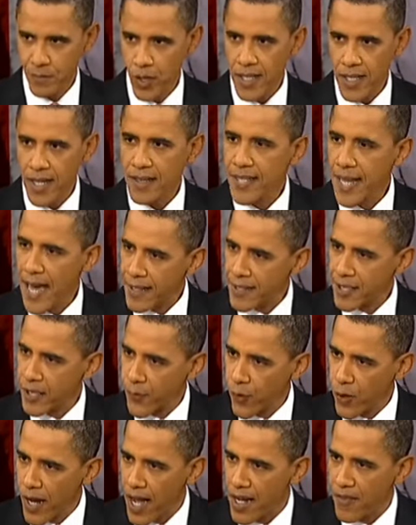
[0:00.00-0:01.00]
spot,
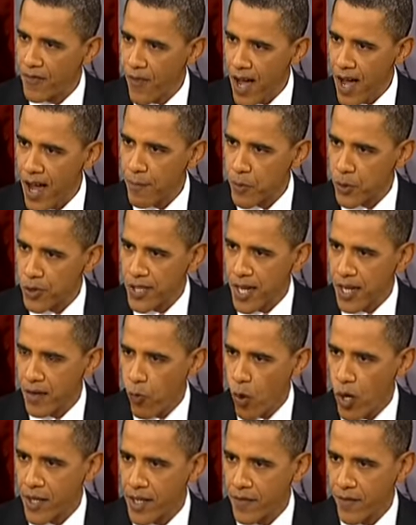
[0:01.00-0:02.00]
spot negli, negli,
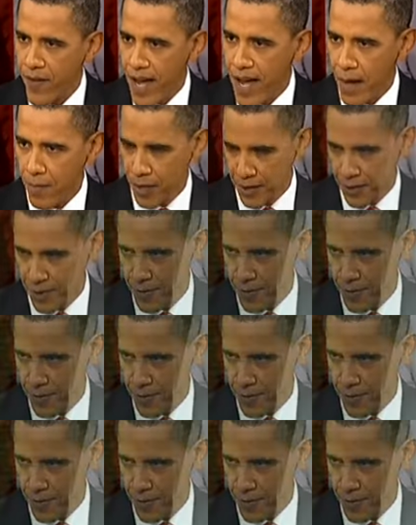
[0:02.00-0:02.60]
proprio negli stati